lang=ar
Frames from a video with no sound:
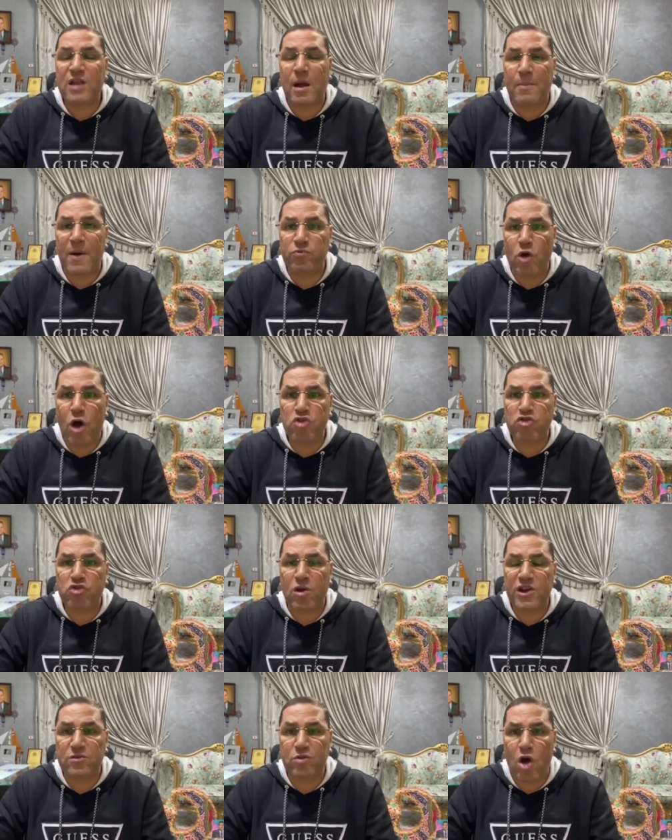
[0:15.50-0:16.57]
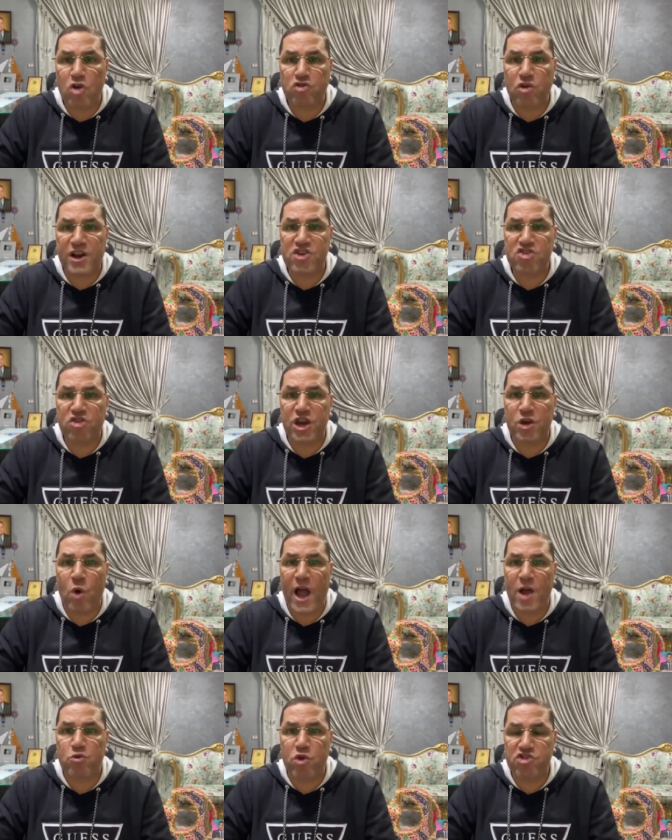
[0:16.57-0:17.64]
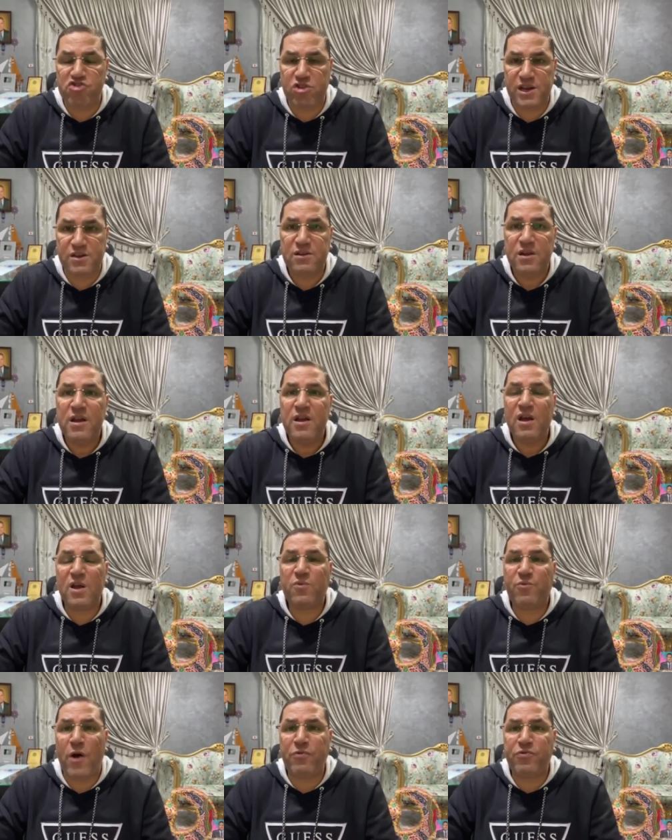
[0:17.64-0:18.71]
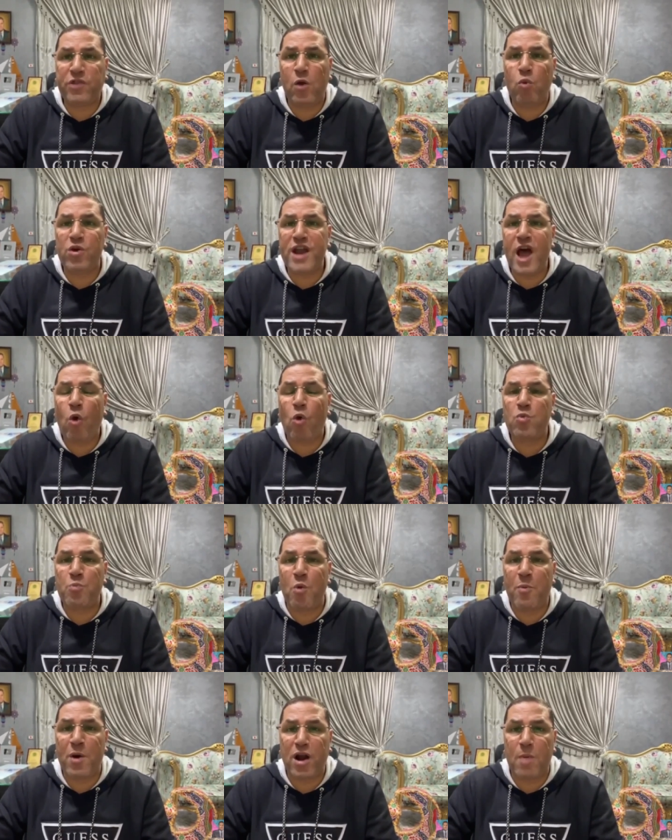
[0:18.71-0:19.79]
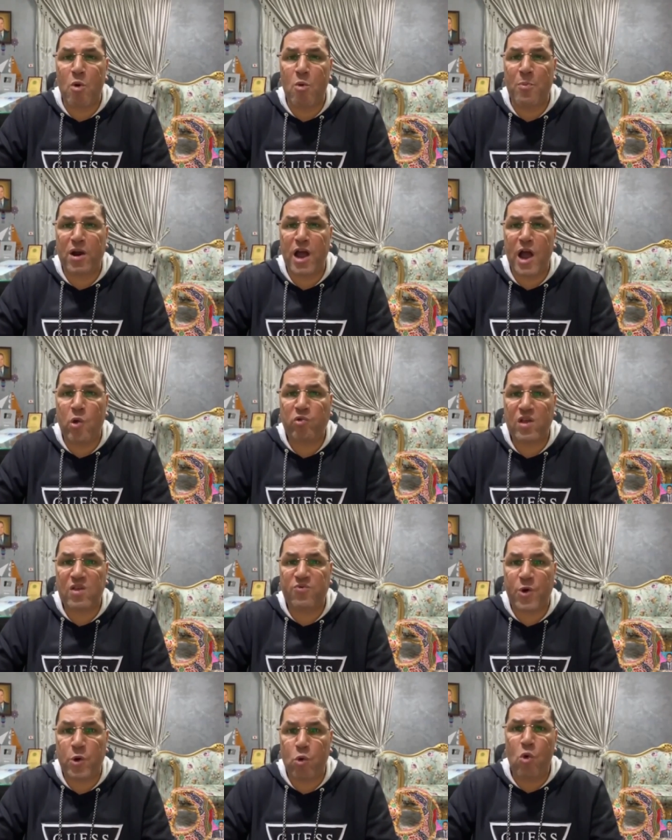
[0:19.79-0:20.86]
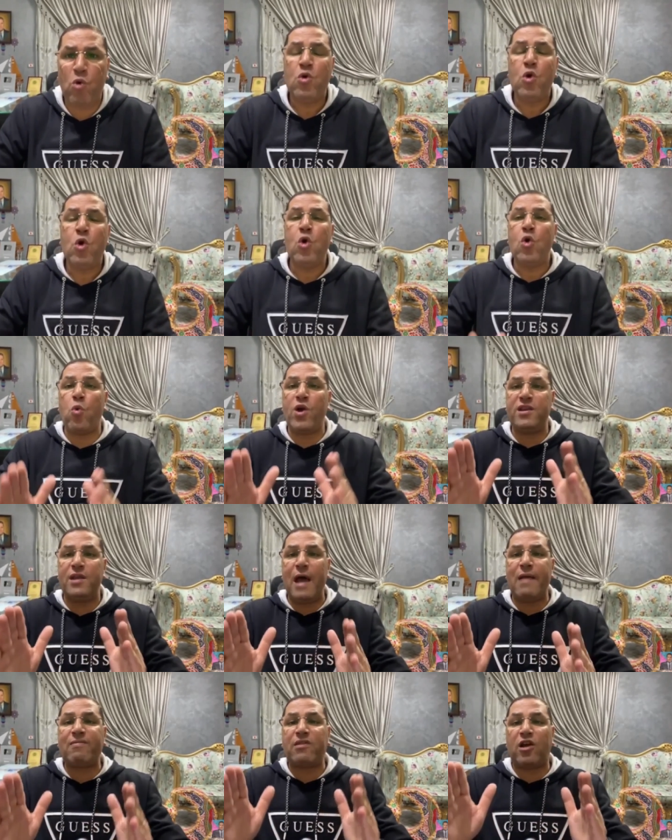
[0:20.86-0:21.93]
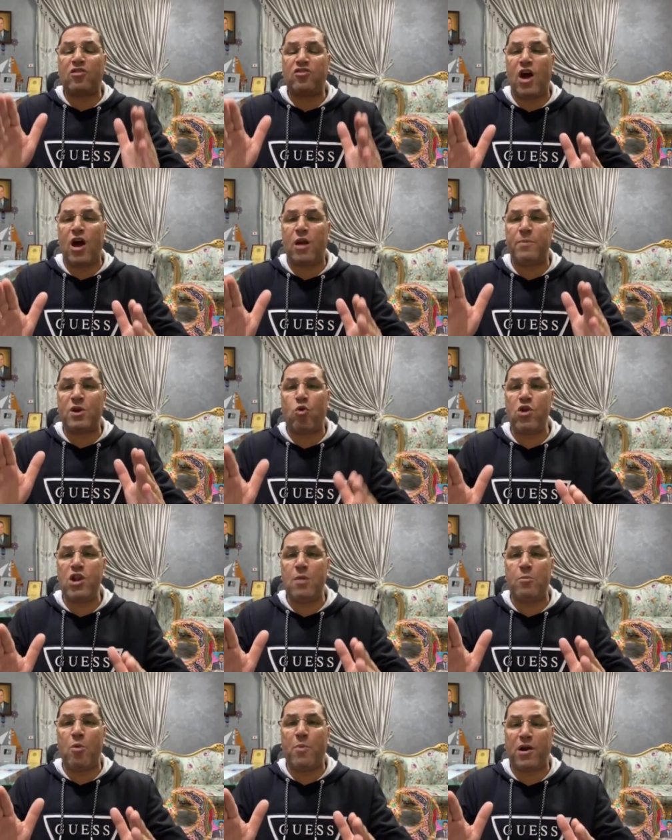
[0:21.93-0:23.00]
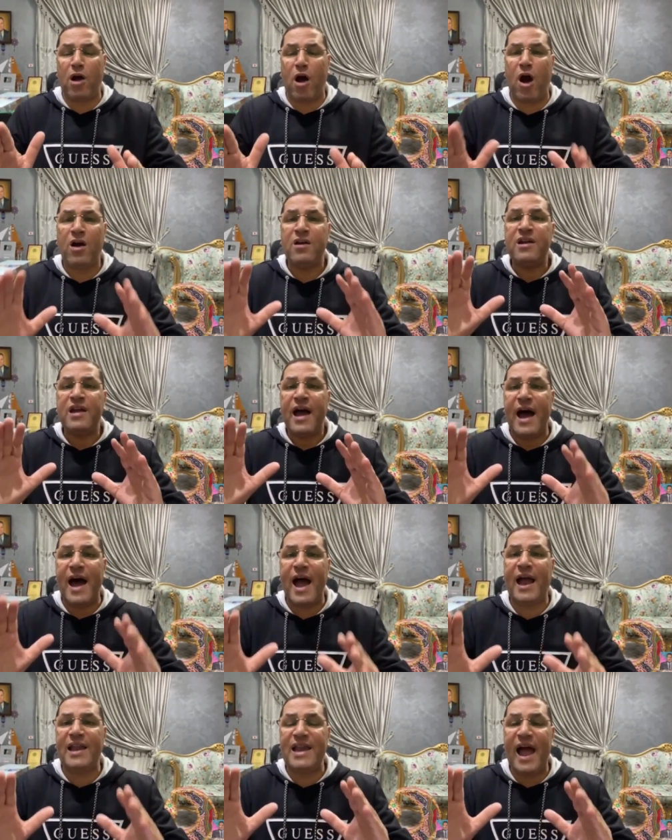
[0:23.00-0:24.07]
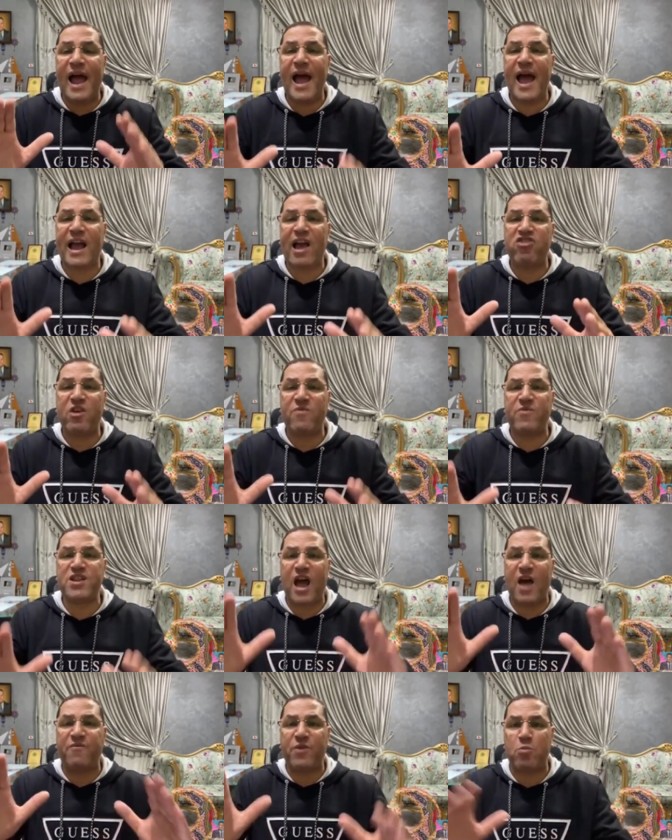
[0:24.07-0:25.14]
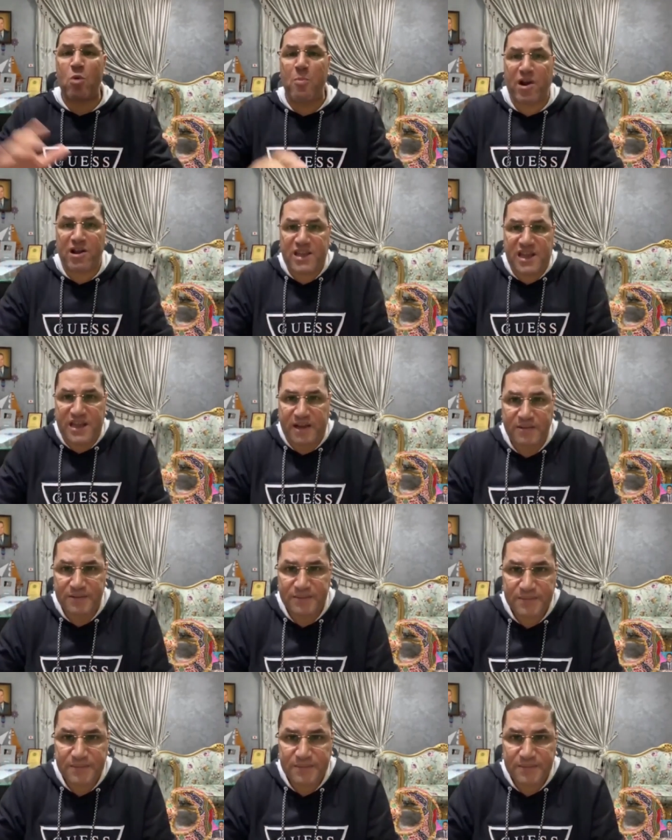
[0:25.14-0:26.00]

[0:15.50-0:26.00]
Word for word: 18 11 2021 اتفضل وناخد مباراه مباراه يا استاذ فاروق والناس تختار من كل مباراه احلى حاجه شافتها في المباراه دي